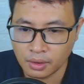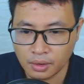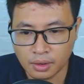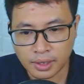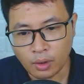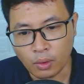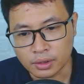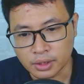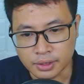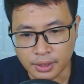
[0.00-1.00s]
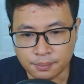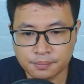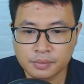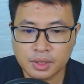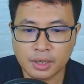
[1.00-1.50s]
Khai hoàng tần nghiệp
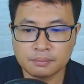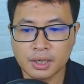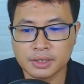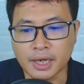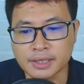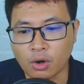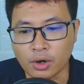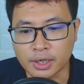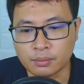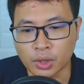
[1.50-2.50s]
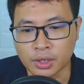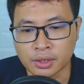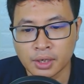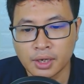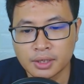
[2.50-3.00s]
Cất bước nhảy ra khỏi kim thuyền
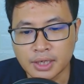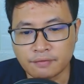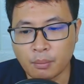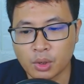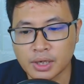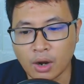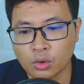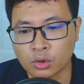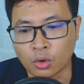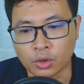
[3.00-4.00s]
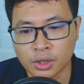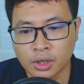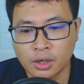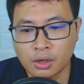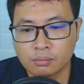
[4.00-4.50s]
Nhảy vào một đạo luân hồi
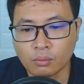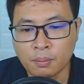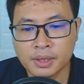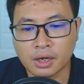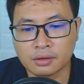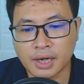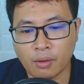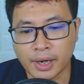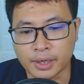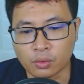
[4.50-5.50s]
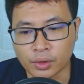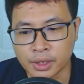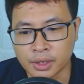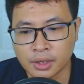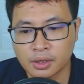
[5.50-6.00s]
40 tầng đạo cảnh của
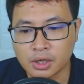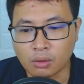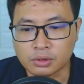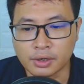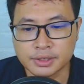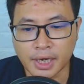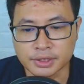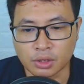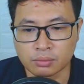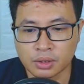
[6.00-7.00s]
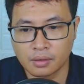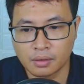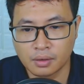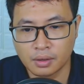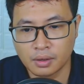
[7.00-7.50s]
y Đồng thời trải rộng
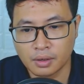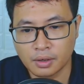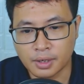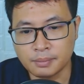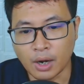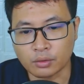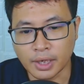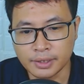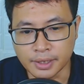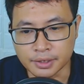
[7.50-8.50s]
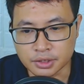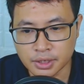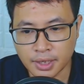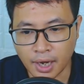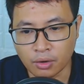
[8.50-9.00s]
Kiếm đạo thánh điện
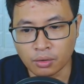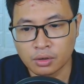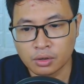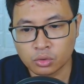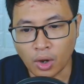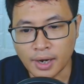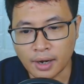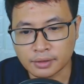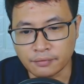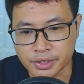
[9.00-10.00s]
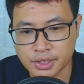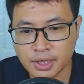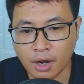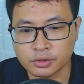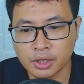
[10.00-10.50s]
trí cao Tọa lạc tại vị trí
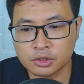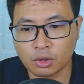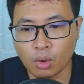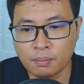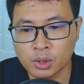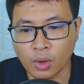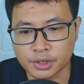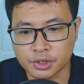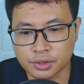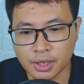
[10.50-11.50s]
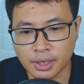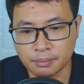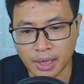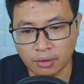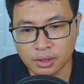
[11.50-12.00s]
cao nhất trong 40 tòa chư thiên
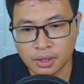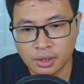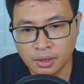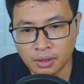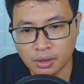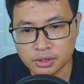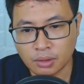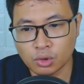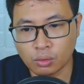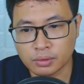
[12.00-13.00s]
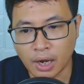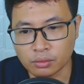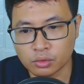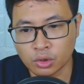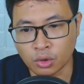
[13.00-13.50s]
kiếm đạo Ở trong lục đạo
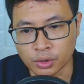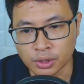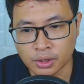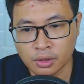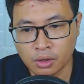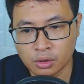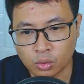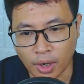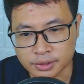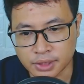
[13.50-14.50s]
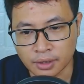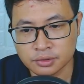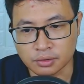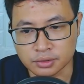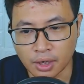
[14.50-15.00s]
luân hồi Tỏa sáng
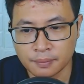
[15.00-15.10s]
rực rỡ